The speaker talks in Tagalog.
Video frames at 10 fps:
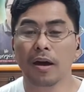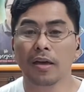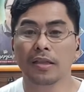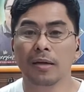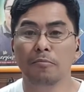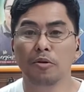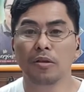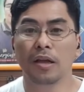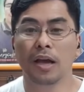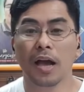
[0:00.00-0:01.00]
makita mo
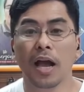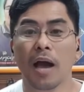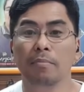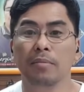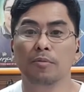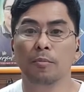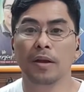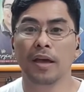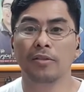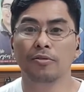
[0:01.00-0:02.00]
na nagagamit mo
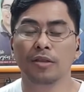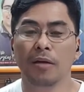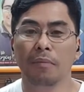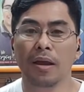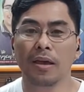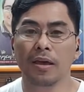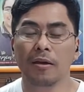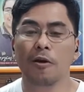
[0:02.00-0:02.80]
pala ito ng mali,